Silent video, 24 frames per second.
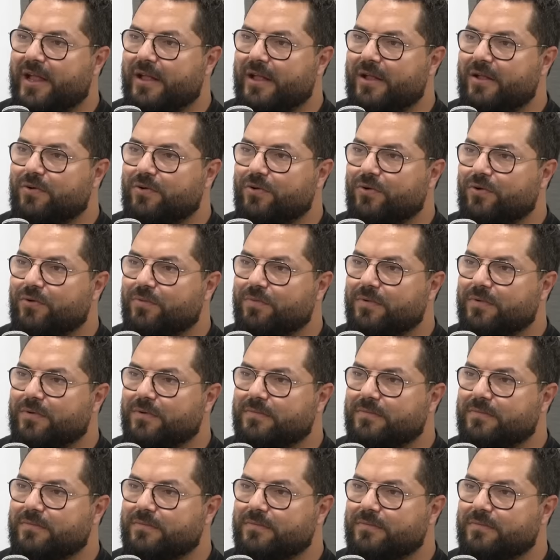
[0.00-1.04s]
للكلوب
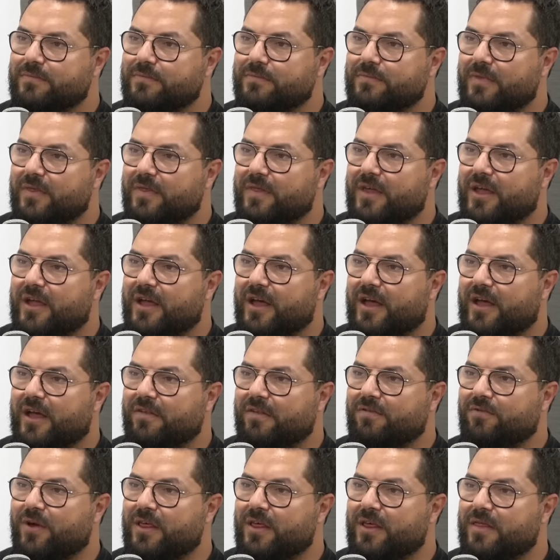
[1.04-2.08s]
ضيعها
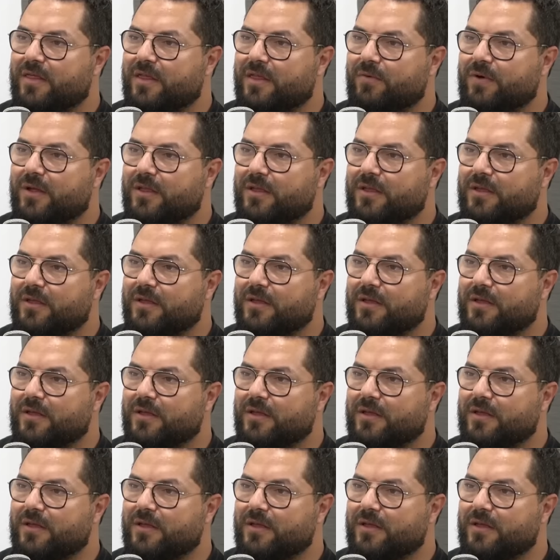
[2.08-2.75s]
زهير الذواتي